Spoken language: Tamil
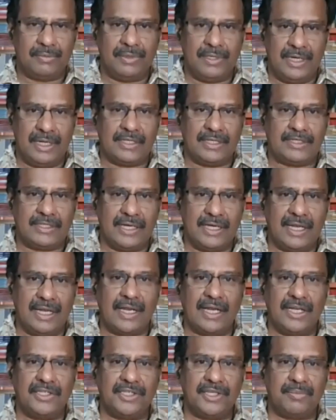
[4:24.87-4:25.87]
நீங்கள் செல்லை
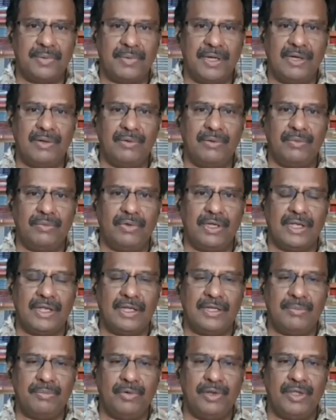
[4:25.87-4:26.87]
கல்ச்சர் பண்ணி உங்களுக்கு
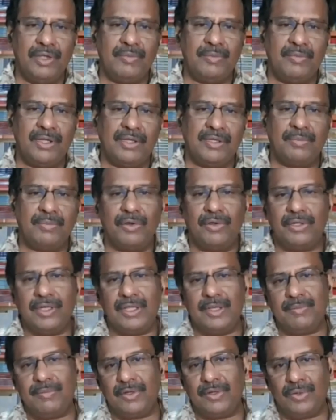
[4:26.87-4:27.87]
எது பிடிக்குமோ அந்த
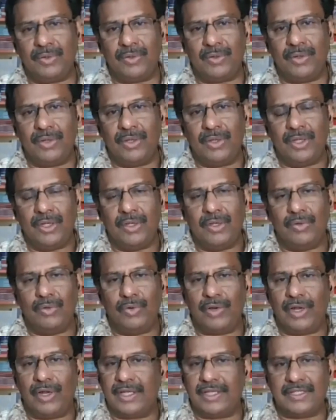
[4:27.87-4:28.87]
பகுதியை மட்டும்
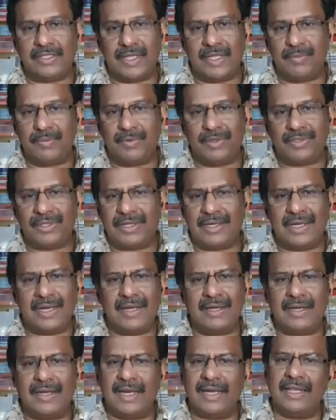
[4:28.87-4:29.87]
உருவாக்கி செய்ய முடியாது ஸோ
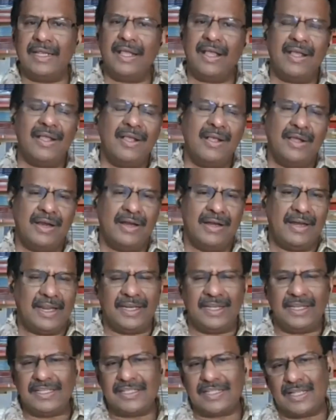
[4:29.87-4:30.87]
அதனால் நிறைய
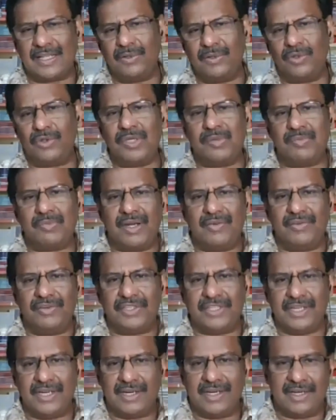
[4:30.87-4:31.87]
நிறைய சந்தோஷமான
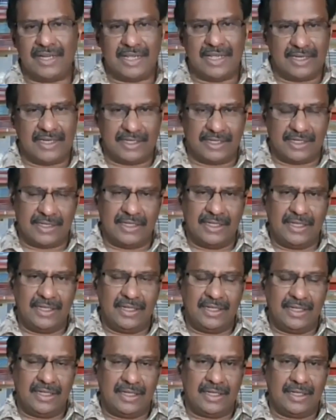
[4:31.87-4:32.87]
விஷயங்கள்லாம் இருக்குது
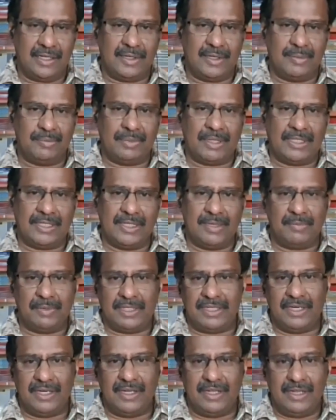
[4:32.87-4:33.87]
அதே
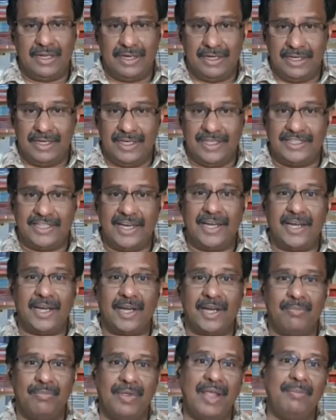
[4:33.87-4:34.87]
மாதிரி
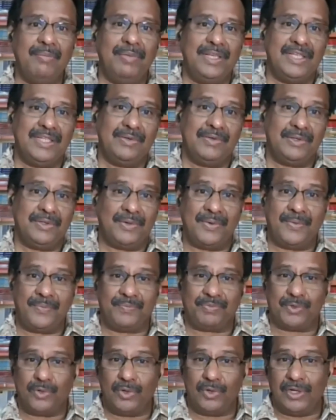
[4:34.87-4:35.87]
டிசைனர் பேபிஸ் வந்துடும்
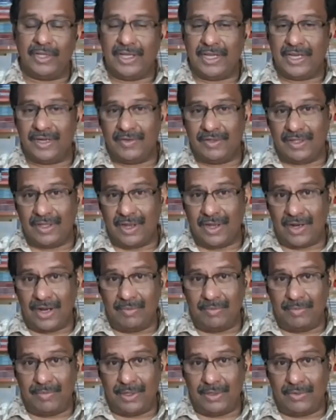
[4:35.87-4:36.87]
குழந்தைகள் வந்து
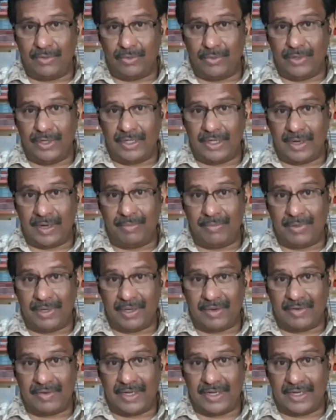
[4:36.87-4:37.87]
ஆண் பெண் கூடி தான் பெற
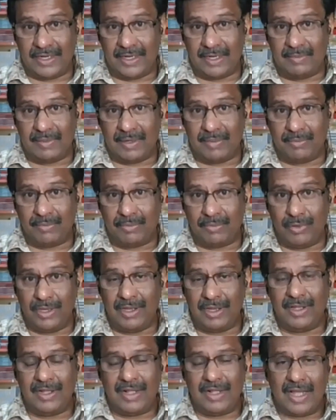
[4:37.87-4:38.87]
வேண்டிய நிலைமை போய்
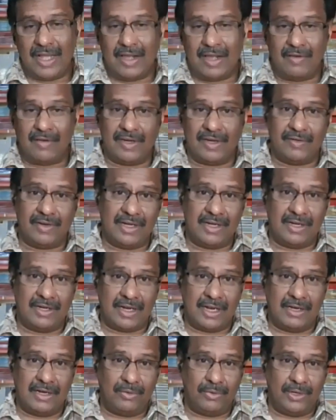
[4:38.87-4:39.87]
அவரவர்கள்
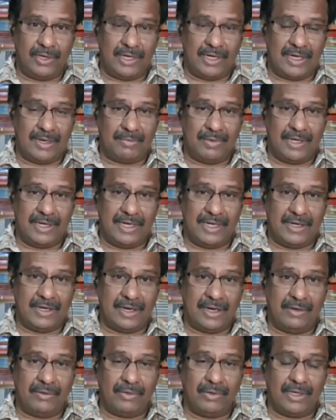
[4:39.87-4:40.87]
நாய்க்குட்டிகளை எப்படி இன்றைக்கி
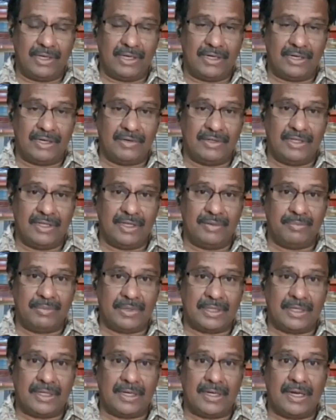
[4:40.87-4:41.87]
நாய்க்குட்டிகளை வந்து
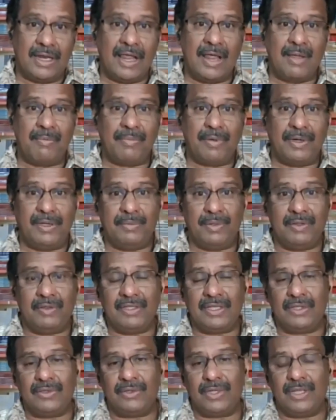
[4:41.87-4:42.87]
எத்தனைலாம் படிப்பை
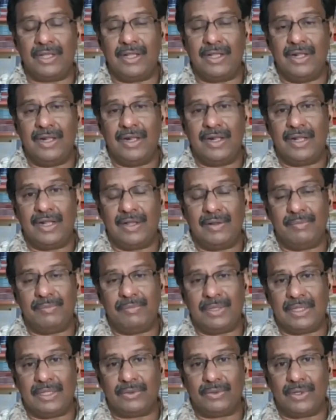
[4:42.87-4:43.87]
வந்து அதோட
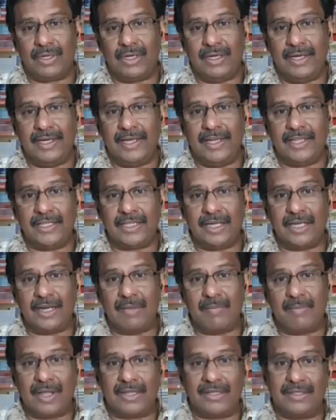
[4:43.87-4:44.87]
அதோட
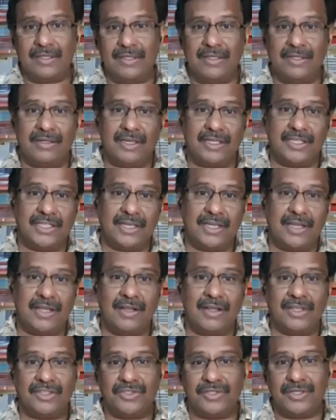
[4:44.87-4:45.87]
லீனேஜெல்லாம் பார்த்து ரஷ்யா
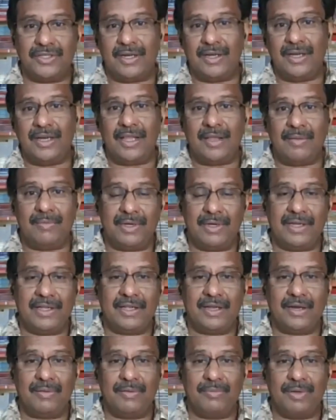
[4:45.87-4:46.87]
ஆஸ்திரேலியா
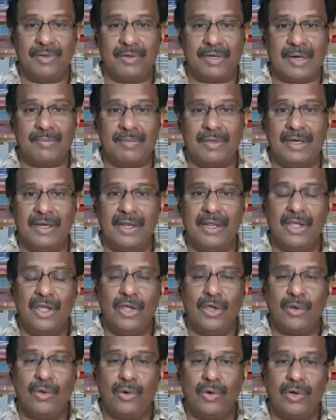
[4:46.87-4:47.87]
அமெரிக்கா அப்படிங்கிற மாதிரி
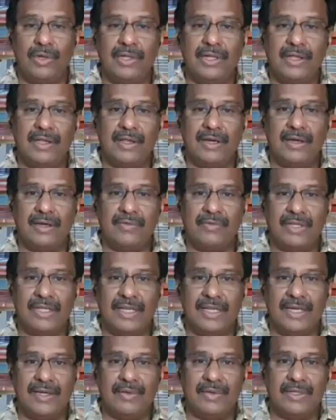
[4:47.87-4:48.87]
குழந்தைகளுக்கு வந்து
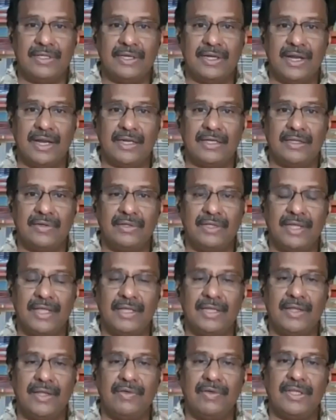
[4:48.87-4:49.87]
இனி எதிர்காலத்தில் வந்து
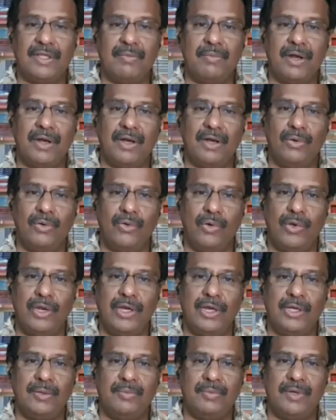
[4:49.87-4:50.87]
எந்த விதமான
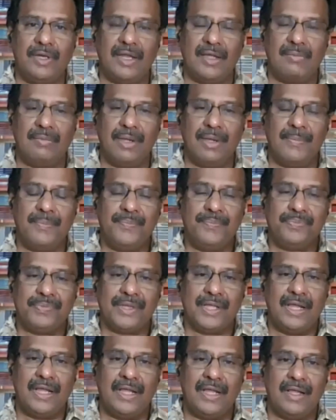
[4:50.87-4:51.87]
நோய்களும் இல்லாமல்
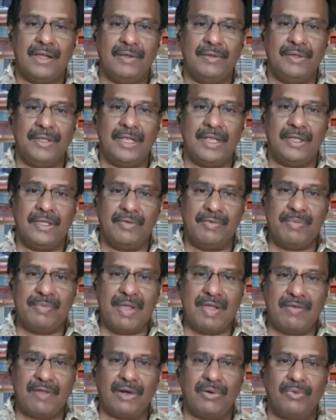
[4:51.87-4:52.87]
எதுவுமே
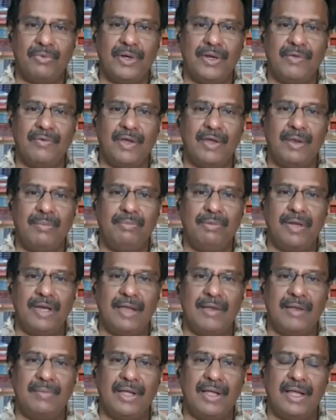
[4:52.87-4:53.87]
வரக்கூடிய வாய்ப்பு
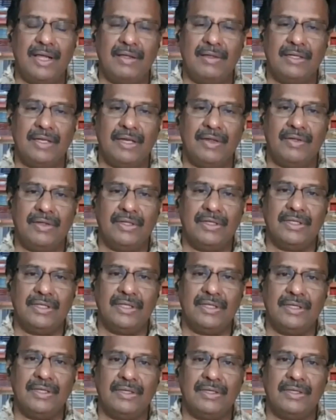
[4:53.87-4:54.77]
இல்லாமல் அதில் வந்து